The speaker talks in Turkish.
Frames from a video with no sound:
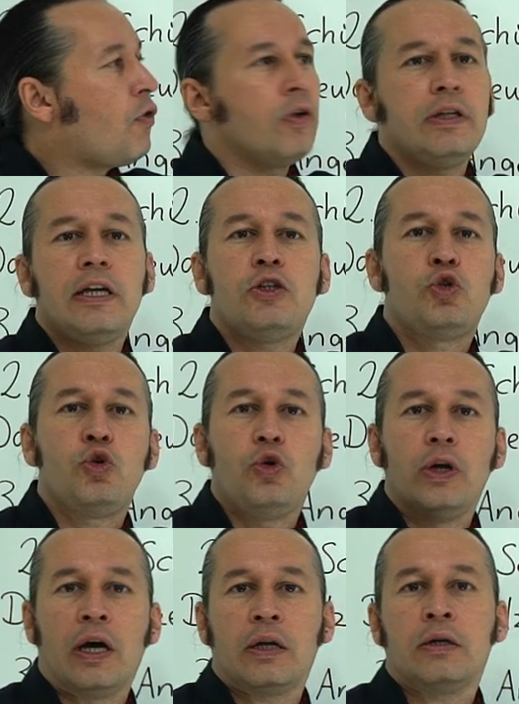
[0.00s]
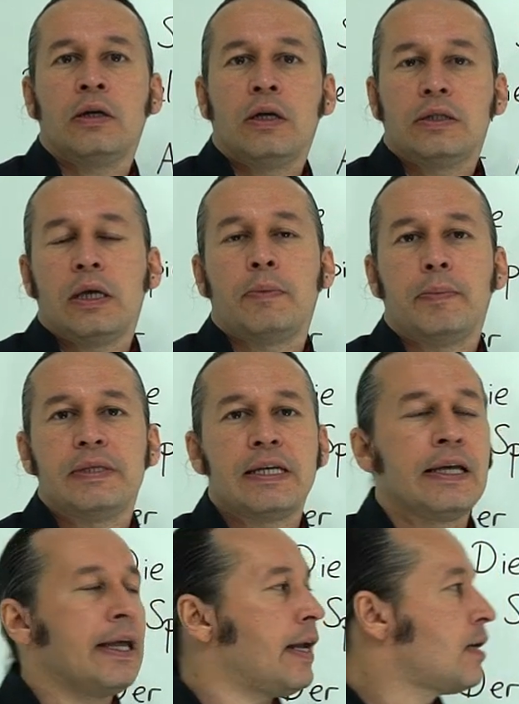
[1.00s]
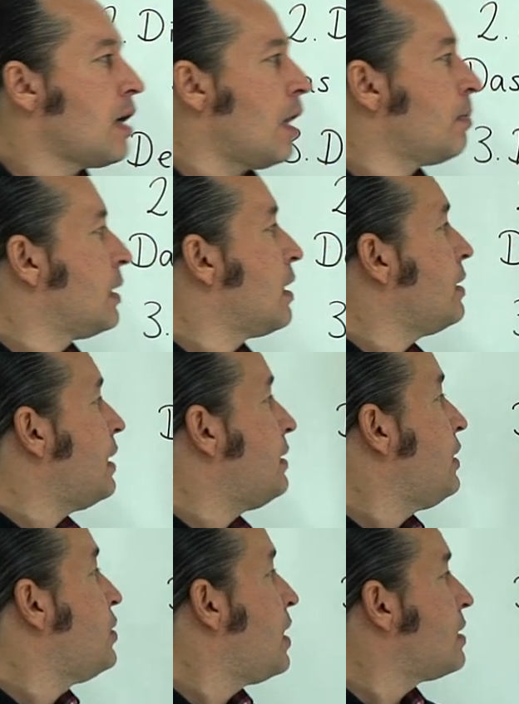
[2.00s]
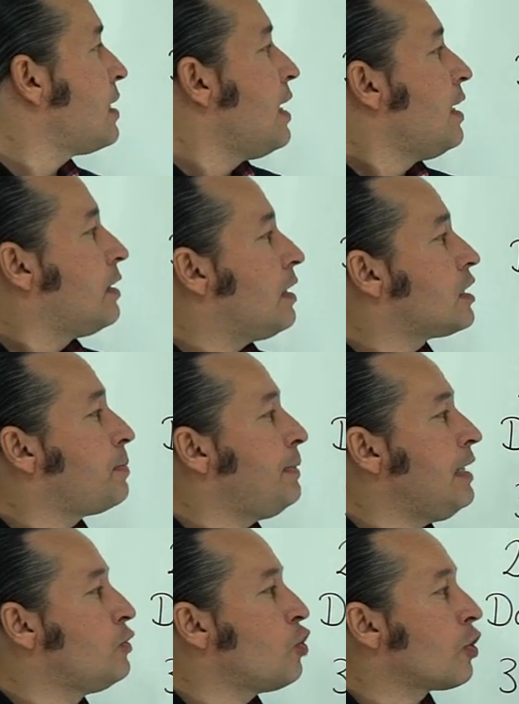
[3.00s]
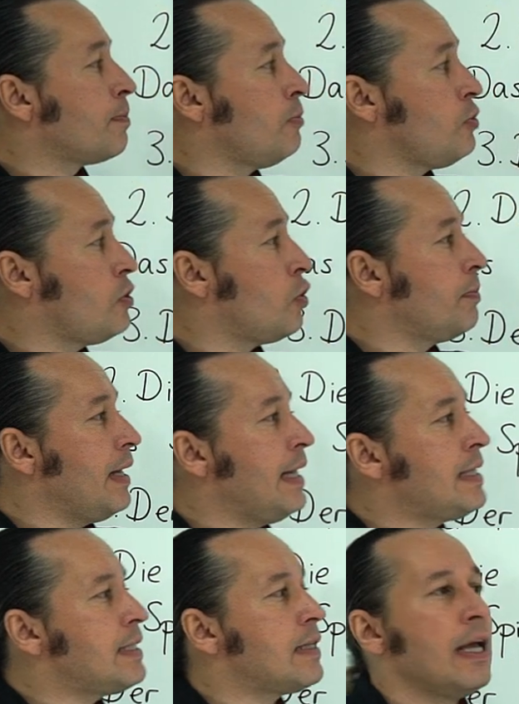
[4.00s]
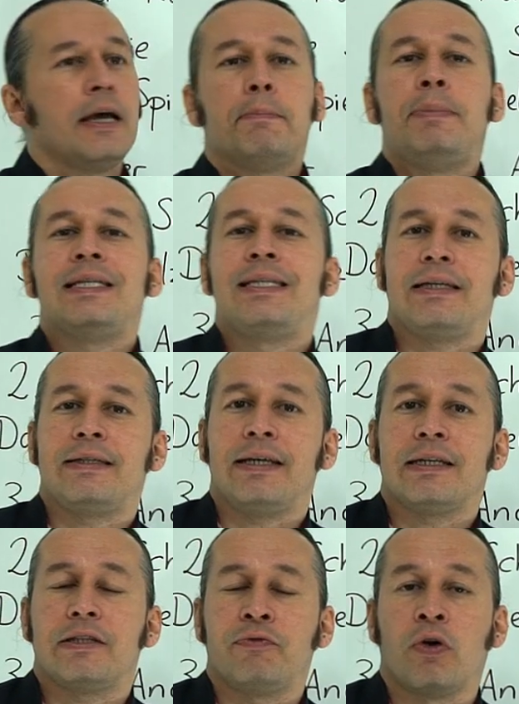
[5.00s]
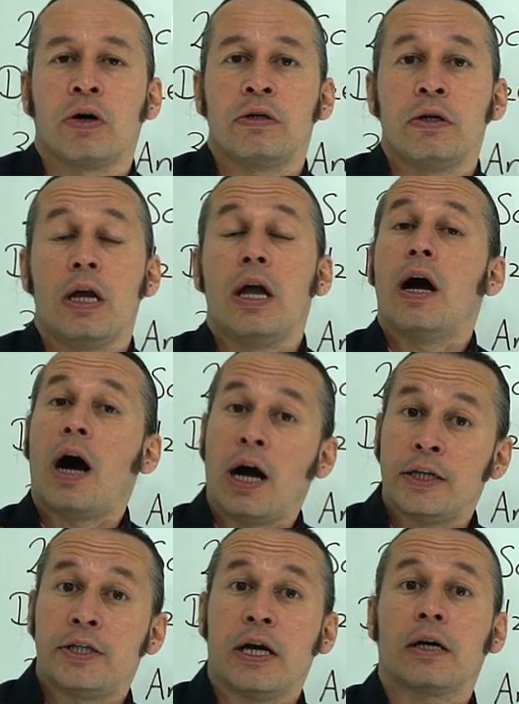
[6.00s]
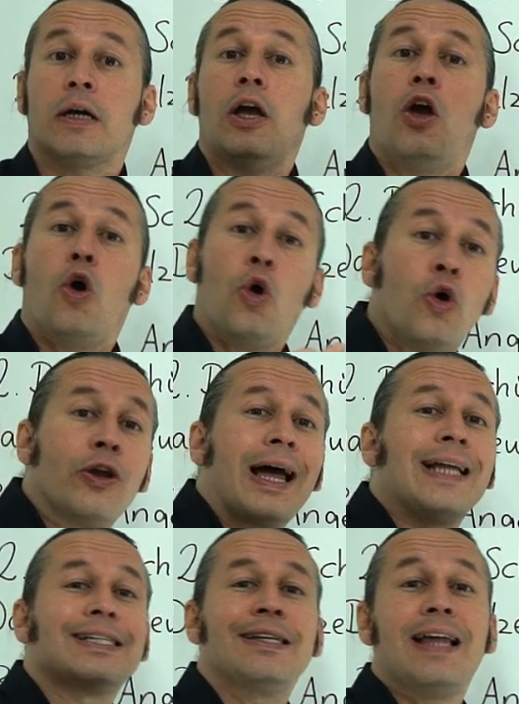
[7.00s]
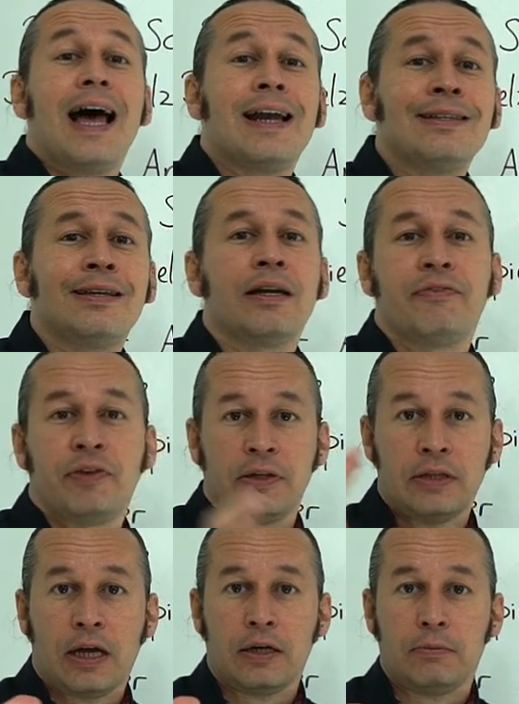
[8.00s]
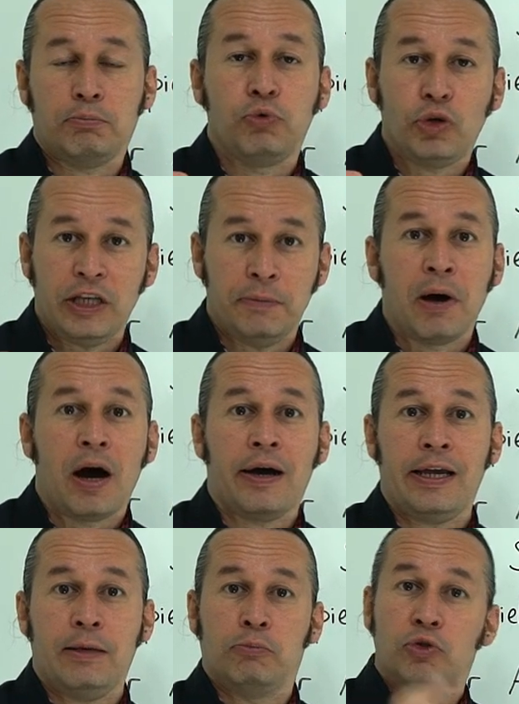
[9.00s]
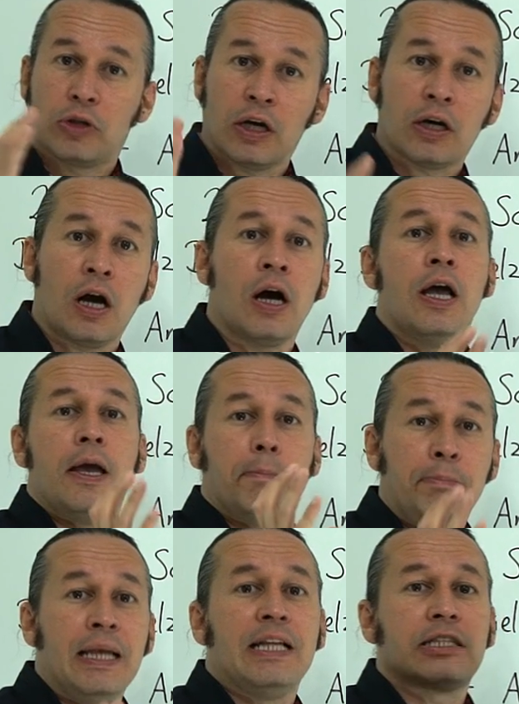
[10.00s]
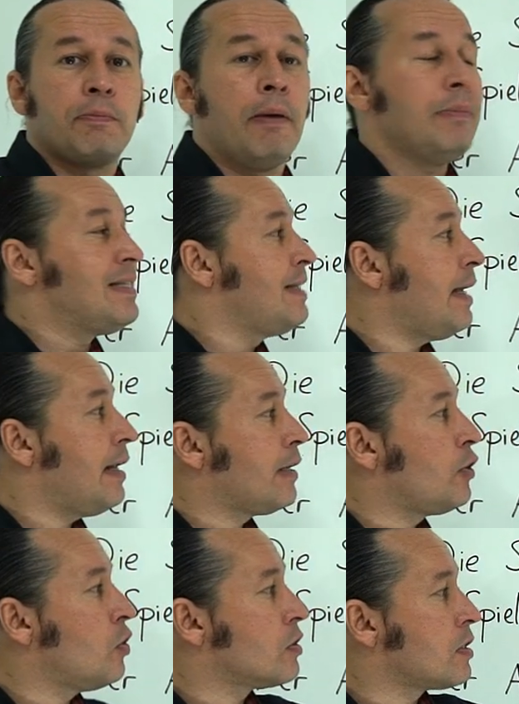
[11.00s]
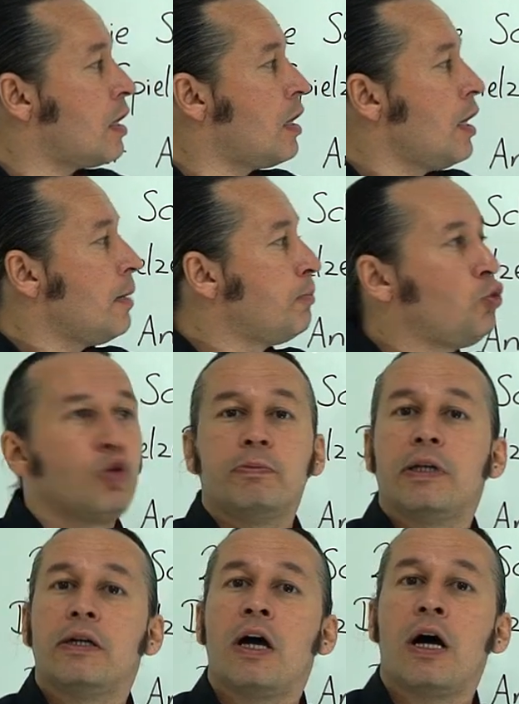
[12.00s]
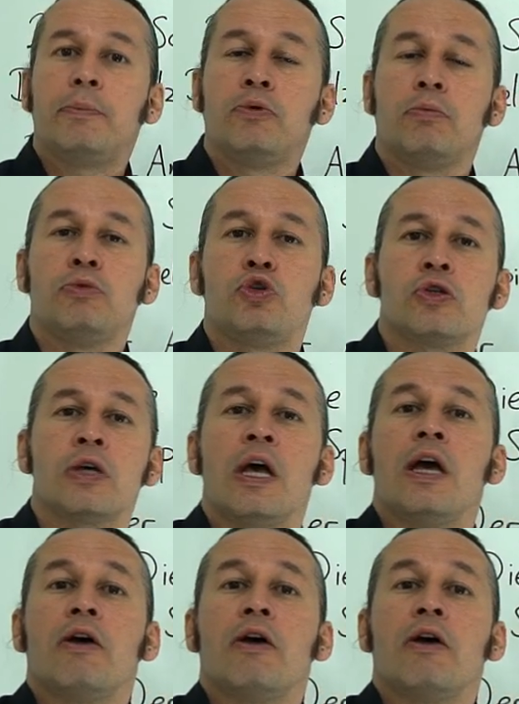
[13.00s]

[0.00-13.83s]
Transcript: den Schülan dememize gerek kalmadan ne diyeceğiz? Das Spielzeug Museum ist besichtigt worden. Ancak öğrenciler tarafından bu ibareyi mutlaka belirtmemiz gerekiyorsa bu durumda ne yapıyormuşuz?